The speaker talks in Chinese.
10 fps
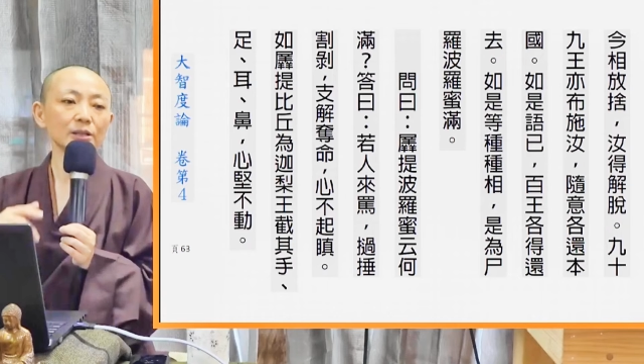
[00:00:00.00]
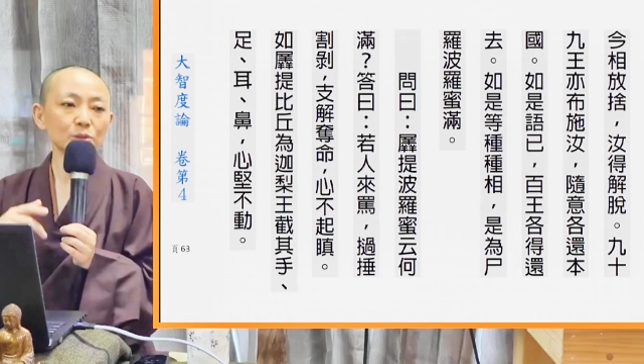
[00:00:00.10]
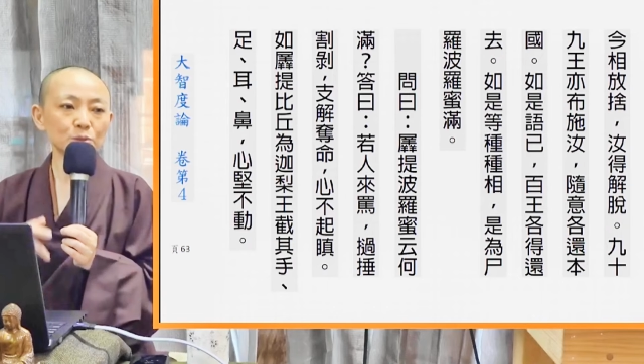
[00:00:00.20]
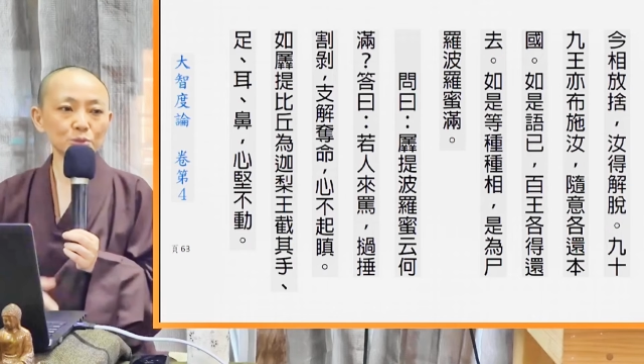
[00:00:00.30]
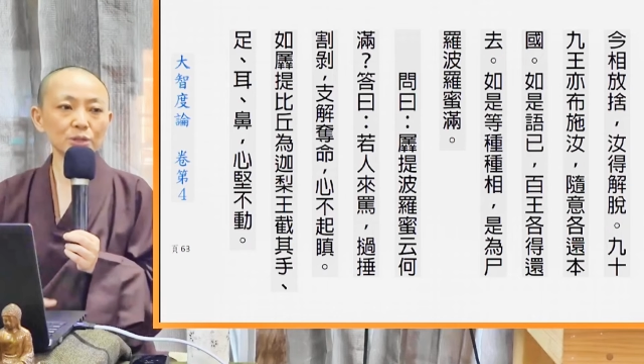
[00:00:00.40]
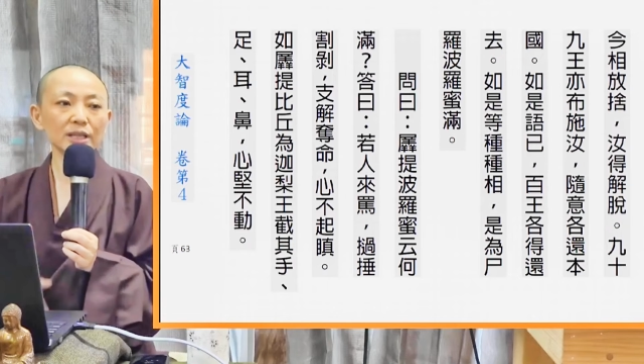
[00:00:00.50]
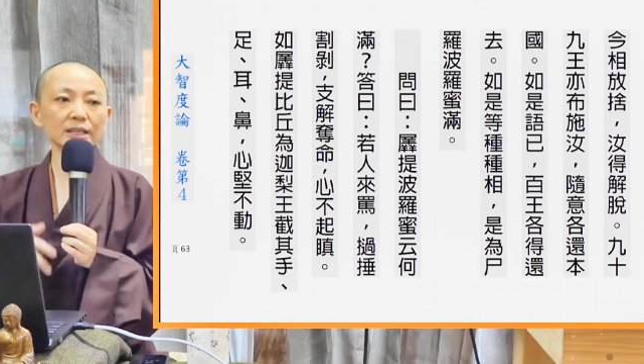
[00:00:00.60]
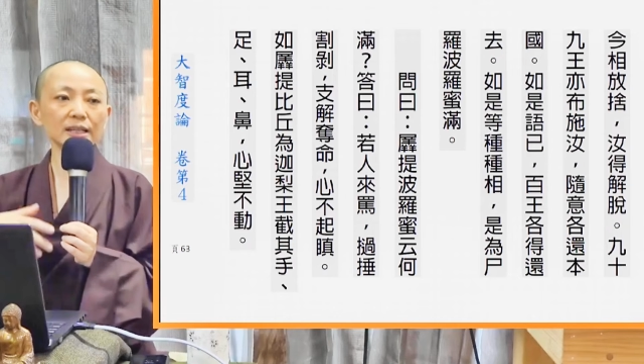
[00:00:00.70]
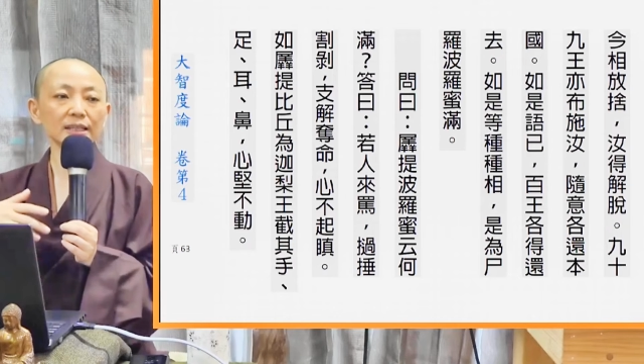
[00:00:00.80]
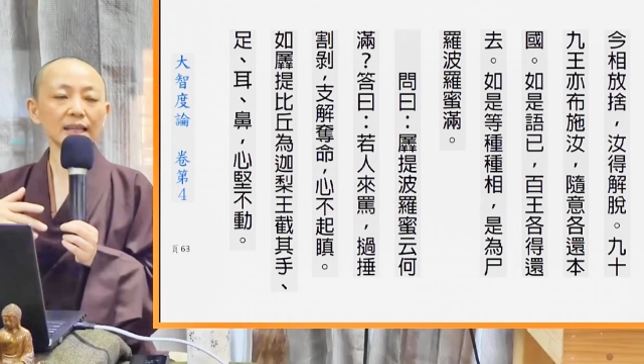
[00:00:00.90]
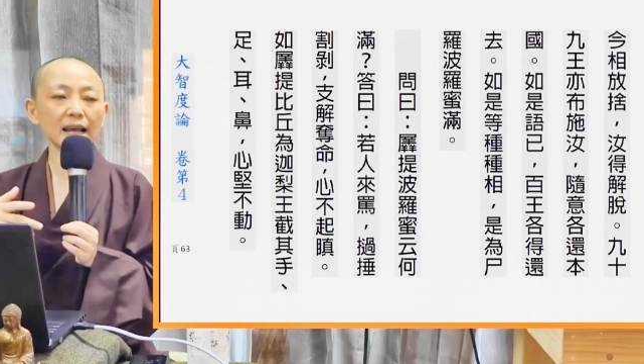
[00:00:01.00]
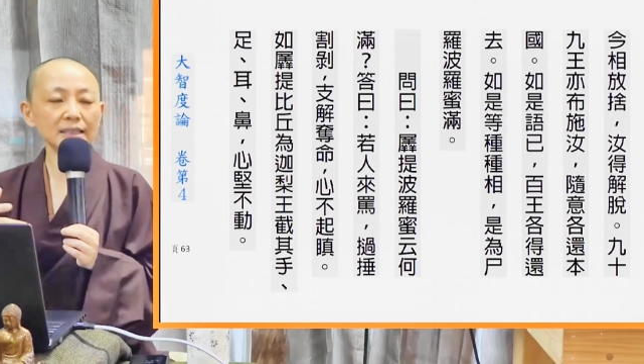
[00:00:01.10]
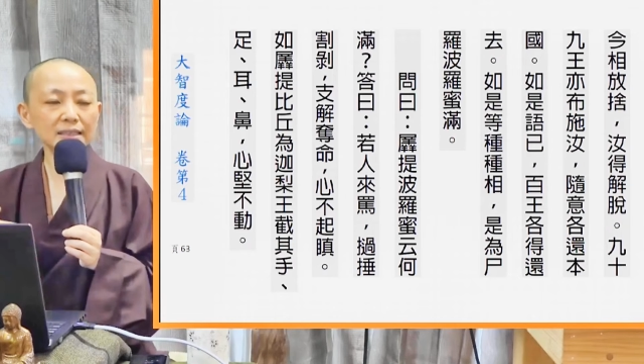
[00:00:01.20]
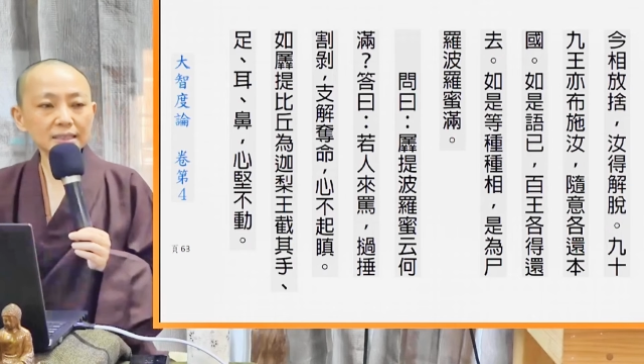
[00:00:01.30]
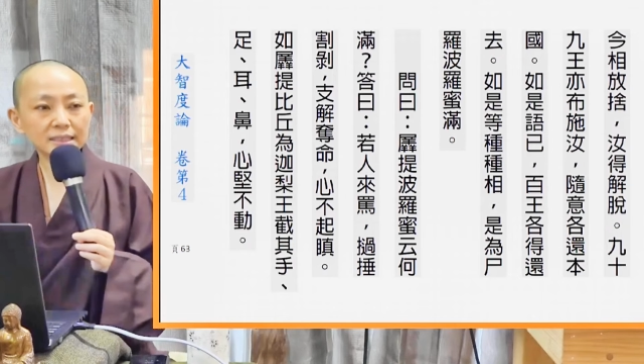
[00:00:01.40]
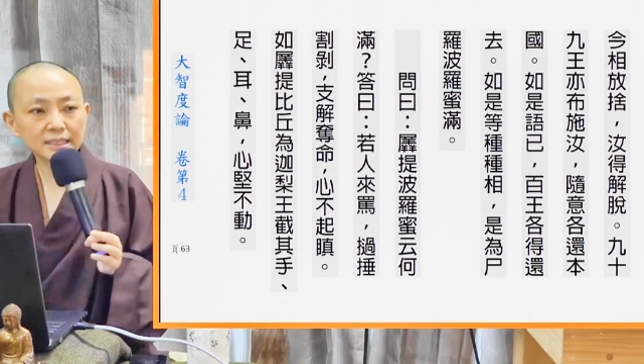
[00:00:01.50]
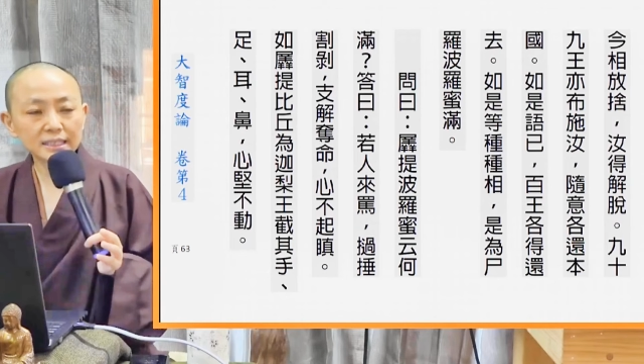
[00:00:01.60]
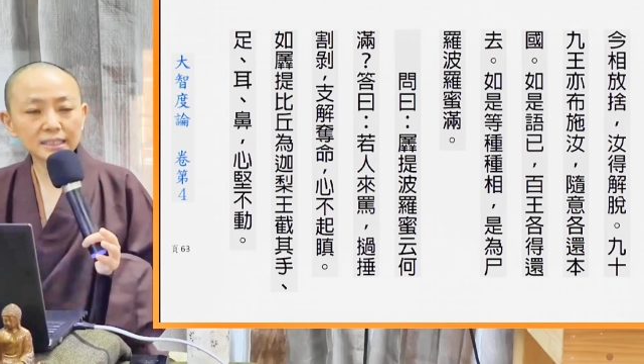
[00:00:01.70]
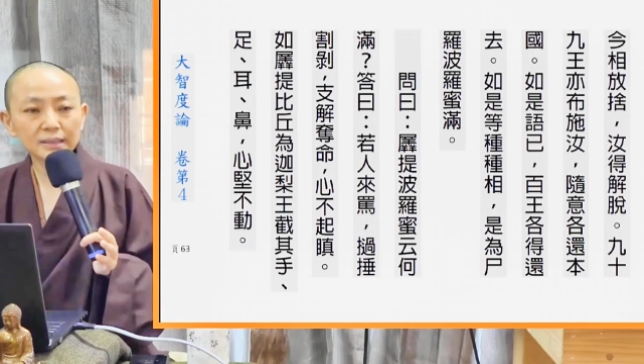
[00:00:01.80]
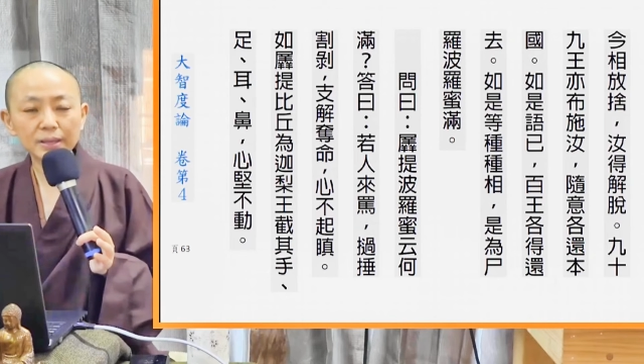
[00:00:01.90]
所以呢，他
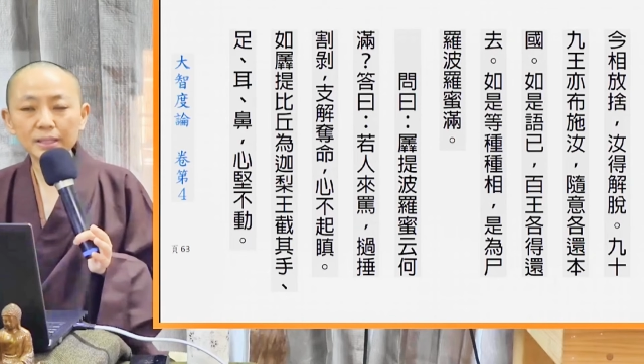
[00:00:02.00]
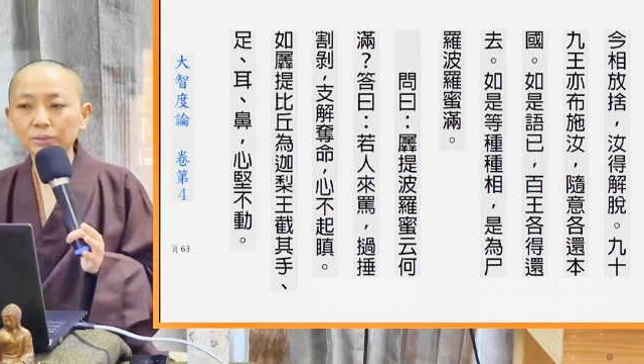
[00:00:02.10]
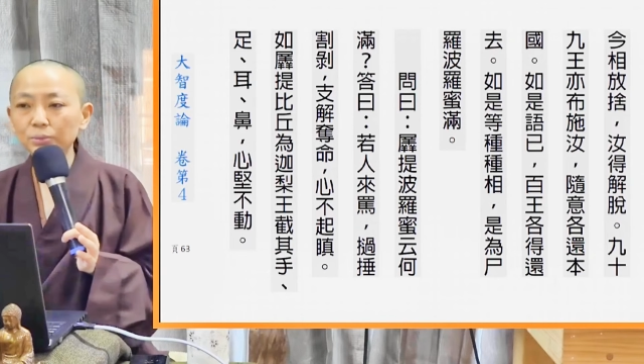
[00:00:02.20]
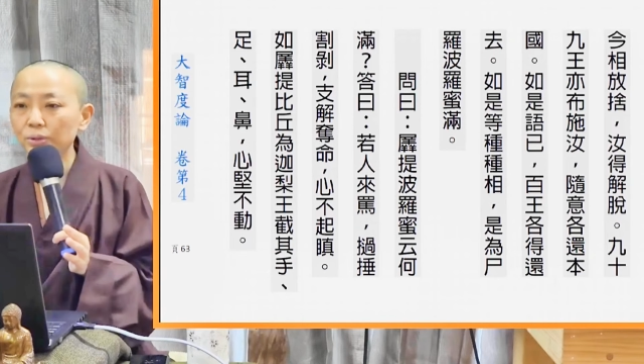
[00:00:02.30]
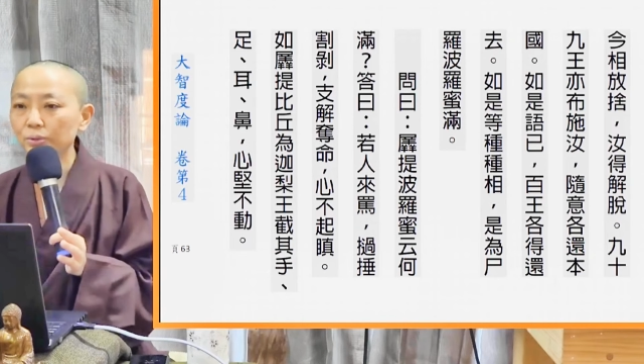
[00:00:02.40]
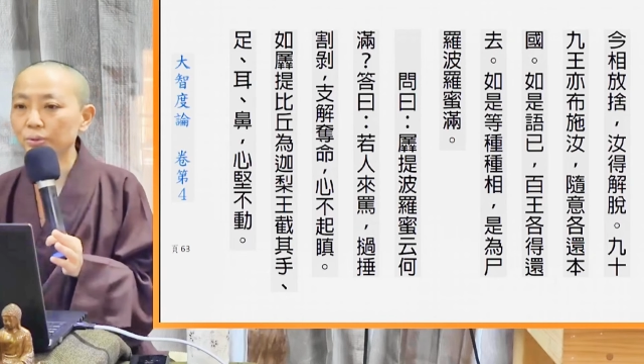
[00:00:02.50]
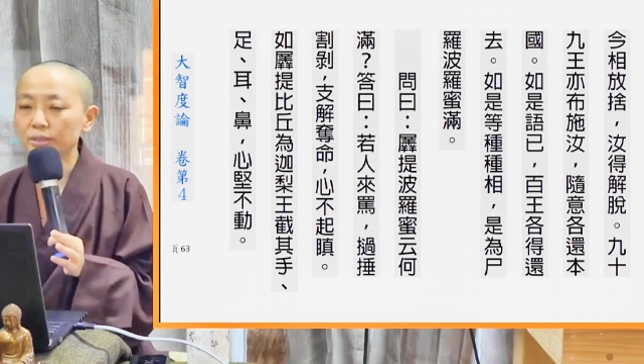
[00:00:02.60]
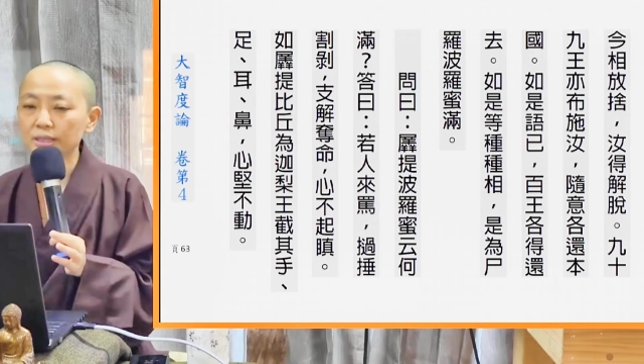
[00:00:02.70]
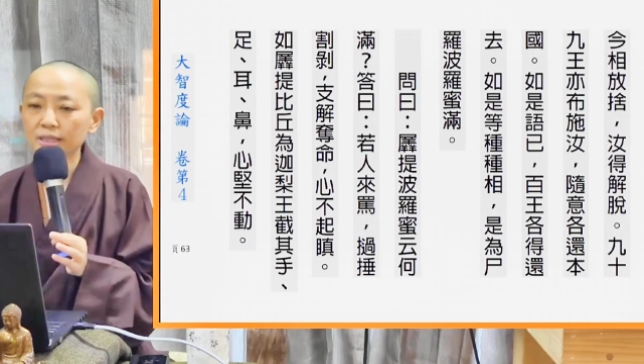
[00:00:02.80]
心里面对于这